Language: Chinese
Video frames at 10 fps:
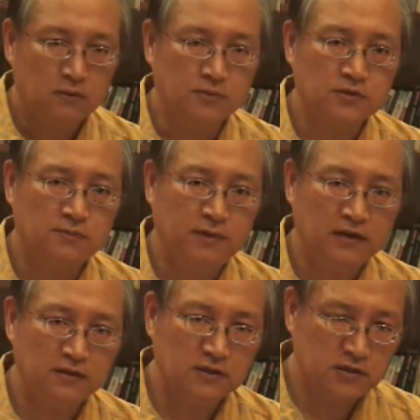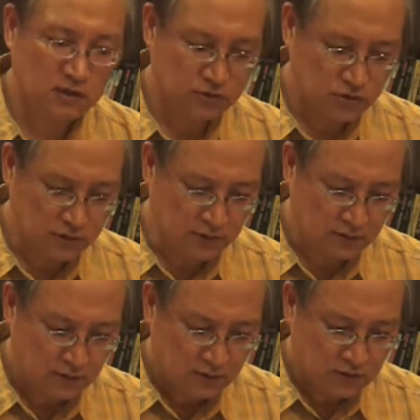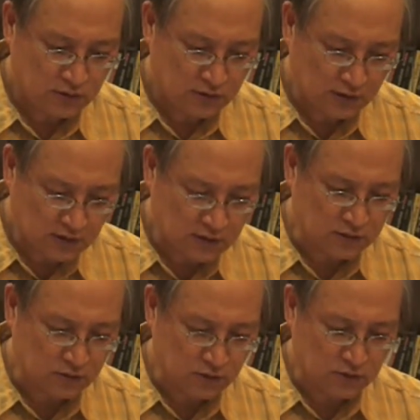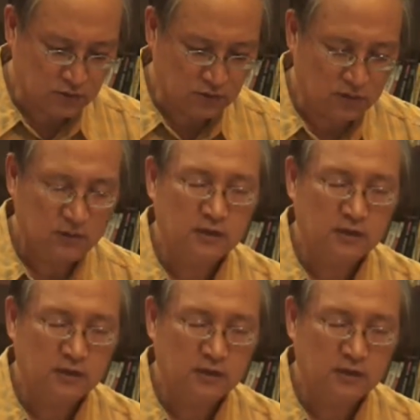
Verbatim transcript: 我们知道巴兰的教训呢，意思就是说，